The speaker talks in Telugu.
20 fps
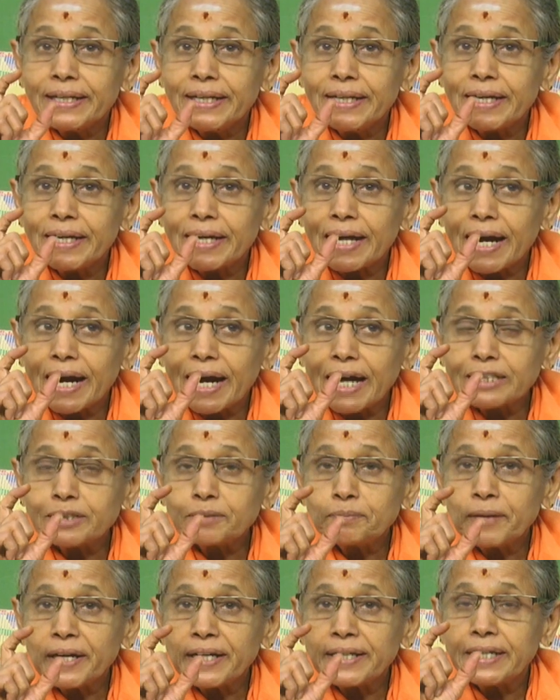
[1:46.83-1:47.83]
ఈ
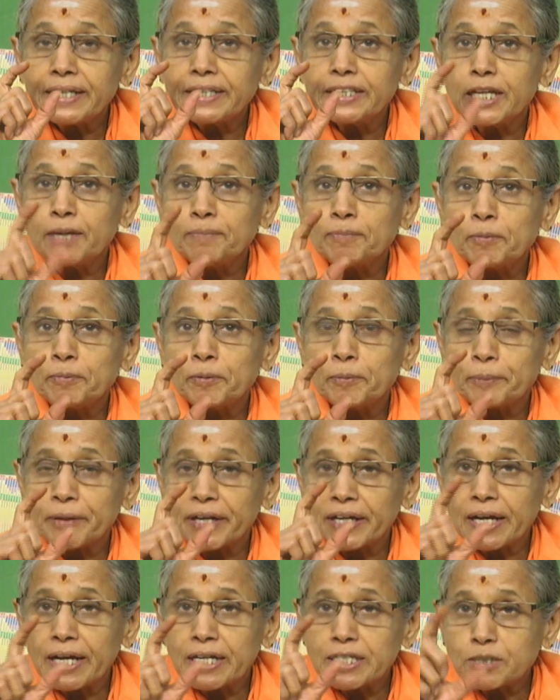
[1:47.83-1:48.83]
ఆత్మ అనే దీపపు
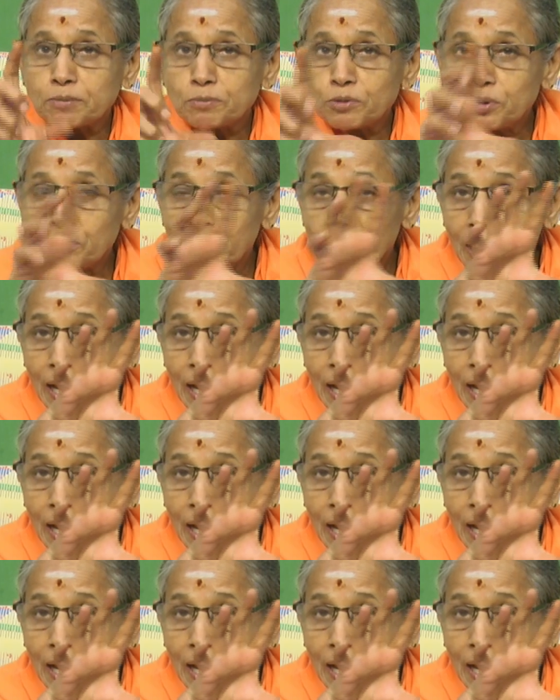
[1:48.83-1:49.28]
ప్రకాశము